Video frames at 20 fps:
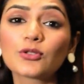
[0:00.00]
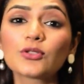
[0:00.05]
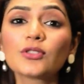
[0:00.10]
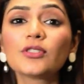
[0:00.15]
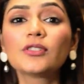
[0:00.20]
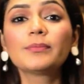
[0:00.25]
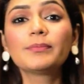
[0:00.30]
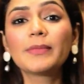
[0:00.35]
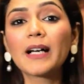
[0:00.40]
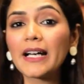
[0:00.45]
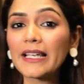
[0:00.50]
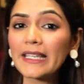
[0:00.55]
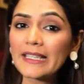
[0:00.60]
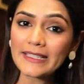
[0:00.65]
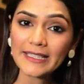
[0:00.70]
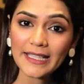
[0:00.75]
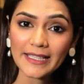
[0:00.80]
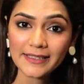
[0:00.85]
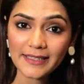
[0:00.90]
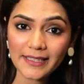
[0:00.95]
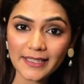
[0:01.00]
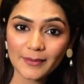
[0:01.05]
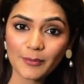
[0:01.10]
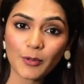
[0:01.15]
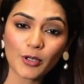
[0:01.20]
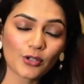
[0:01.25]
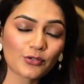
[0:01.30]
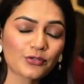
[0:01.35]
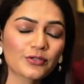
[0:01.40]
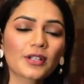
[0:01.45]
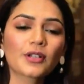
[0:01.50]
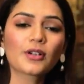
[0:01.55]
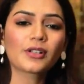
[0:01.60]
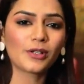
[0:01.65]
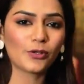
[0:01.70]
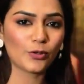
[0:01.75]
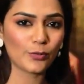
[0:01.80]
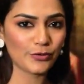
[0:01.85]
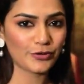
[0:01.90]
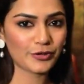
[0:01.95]
ও তো ইন্ডিয়াতে পড়াশোনা
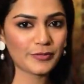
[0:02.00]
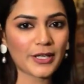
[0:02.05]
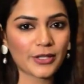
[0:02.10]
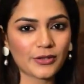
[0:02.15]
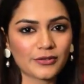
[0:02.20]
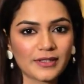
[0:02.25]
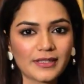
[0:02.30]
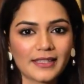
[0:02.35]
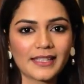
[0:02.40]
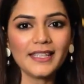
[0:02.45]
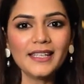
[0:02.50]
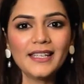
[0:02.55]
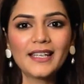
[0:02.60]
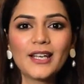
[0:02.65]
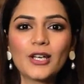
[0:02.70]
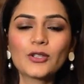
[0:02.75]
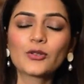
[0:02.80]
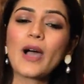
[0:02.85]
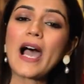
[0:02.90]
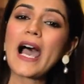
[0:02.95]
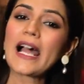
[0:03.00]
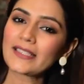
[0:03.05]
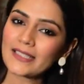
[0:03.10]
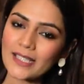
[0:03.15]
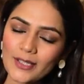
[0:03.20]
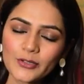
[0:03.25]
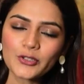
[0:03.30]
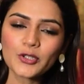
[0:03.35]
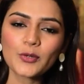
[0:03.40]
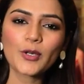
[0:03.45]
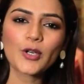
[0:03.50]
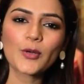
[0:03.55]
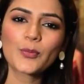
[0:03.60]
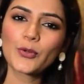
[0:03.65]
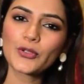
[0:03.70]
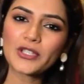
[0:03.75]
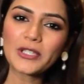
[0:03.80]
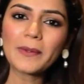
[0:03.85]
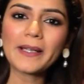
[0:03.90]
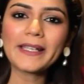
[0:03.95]
করে রবীন্দ্র ভারতীতে তো আসার সময়
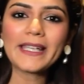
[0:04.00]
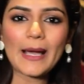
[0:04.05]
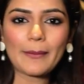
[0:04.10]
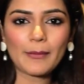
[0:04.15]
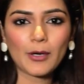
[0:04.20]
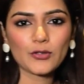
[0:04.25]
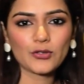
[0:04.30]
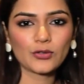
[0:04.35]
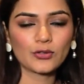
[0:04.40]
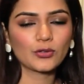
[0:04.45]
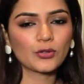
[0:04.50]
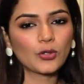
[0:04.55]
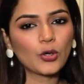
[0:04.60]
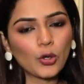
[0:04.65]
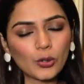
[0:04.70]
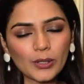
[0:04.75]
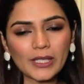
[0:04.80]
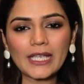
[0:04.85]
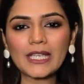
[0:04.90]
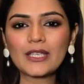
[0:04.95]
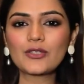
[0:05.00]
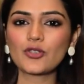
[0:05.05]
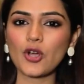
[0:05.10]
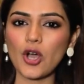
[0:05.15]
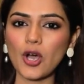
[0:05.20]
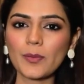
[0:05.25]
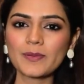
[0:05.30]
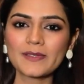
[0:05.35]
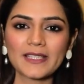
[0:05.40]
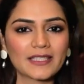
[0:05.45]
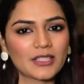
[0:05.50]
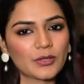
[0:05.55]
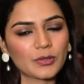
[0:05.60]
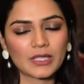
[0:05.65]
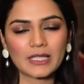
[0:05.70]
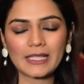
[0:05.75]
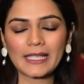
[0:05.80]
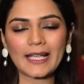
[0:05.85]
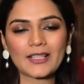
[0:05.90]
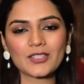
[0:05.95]
প্রতিবারই আমার জন্য ঘড়ি টপস এটা
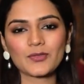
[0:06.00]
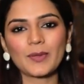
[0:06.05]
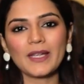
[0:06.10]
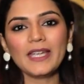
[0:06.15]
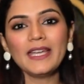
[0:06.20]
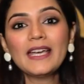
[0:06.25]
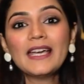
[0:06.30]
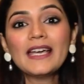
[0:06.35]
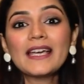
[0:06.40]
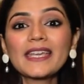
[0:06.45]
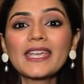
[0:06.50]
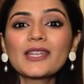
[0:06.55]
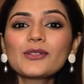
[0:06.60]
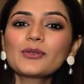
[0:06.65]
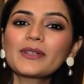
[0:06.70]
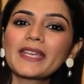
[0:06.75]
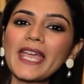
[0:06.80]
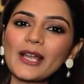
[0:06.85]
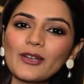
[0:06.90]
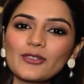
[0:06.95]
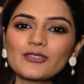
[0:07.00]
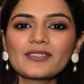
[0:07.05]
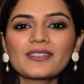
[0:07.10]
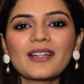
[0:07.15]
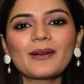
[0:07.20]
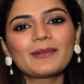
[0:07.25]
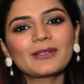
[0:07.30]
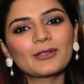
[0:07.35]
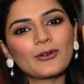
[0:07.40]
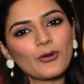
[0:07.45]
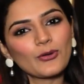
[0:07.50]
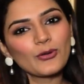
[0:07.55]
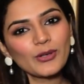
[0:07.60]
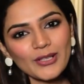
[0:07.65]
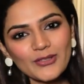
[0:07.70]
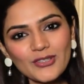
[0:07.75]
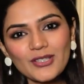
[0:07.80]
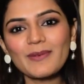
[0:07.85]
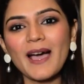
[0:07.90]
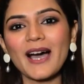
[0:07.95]
ওটা নিয়ে আসবে কিন্তু কেন যেন আমার কোনো
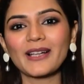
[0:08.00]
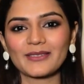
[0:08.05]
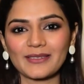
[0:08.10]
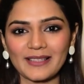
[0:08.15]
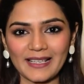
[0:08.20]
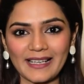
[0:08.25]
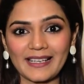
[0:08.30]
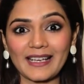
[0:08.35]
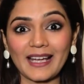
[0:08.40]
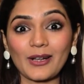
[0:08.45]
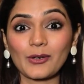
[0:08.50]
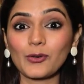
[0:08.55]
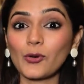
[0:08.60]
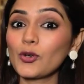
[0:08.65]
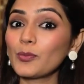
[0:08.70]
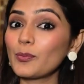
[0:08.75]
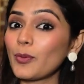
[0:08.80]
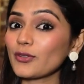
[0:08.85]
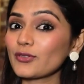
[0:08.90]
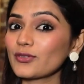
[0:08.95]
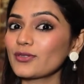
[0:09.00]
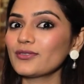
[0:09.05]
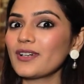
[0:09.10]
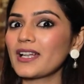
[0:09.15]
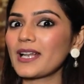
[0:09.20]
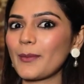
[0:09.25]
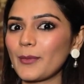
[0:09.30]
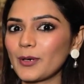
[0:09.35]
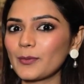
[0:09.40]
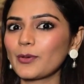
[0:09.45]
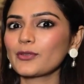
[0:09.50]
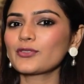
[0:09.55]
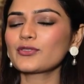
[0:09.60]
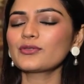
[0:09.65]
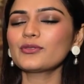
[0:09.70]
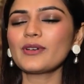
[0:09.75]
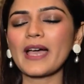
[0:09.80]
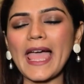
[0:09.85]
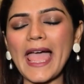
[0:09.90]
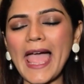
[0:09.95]
কিছুই ভালো লাগে না কারণ ওর পছন্দ আর আমার
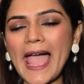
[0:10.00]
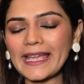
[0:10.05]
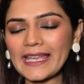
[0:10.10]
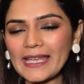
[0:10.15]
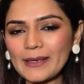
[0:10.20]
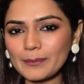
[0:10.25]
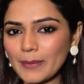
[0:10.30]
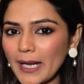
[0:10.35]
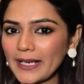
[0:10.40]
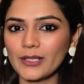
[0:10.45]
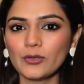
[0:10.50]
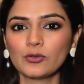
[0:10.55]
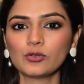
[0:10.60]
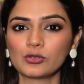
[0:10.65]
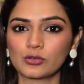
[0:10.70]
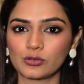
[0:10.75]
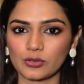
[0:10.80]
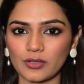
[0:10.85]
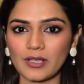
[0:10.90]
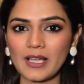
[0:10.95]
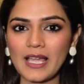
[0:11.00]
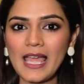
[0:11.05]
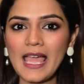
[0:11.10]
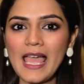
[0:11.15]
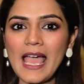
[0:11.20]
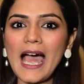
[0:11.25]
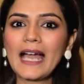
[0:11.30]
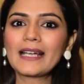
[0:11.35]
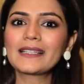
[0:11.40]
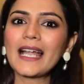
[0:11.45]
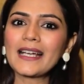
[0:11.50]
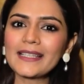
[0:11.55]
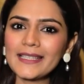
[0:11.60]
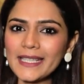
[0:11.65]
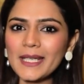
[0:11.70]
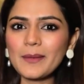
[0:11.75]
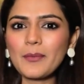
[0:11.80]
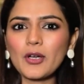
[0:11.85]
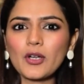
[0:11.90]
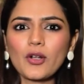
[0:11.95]
পছন্দ একেবারে উল্টো আর তার
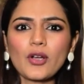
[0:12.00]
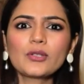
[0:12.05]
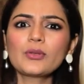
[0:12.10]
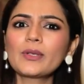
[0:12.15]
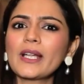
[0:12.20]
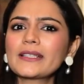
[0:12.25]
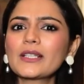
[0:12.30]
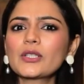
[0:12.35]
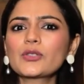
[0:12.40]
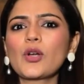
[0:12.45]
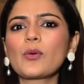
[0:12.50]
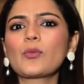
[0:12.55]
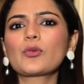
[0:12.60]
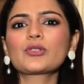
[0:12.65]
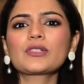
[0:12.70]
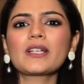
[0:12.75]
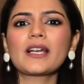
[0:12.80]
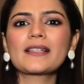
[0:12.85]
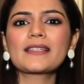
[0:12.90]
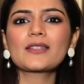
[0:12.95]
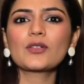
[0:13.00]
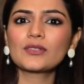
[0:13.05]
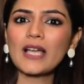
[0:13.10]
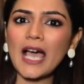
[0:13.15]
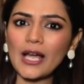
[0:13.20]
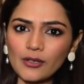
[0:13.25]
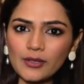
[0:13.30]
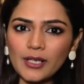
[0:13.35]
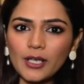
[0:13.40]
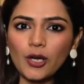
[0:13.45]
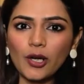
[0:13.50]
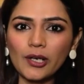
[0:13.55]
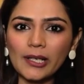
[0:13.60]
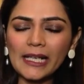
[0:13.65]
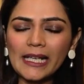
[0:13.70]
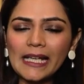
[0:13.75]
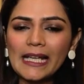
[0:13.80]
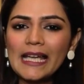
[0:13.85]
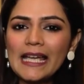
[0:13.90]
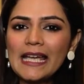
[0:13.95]
থেকে বড় কথা ওর একটা সমস্যা আছে ও ধারণা করে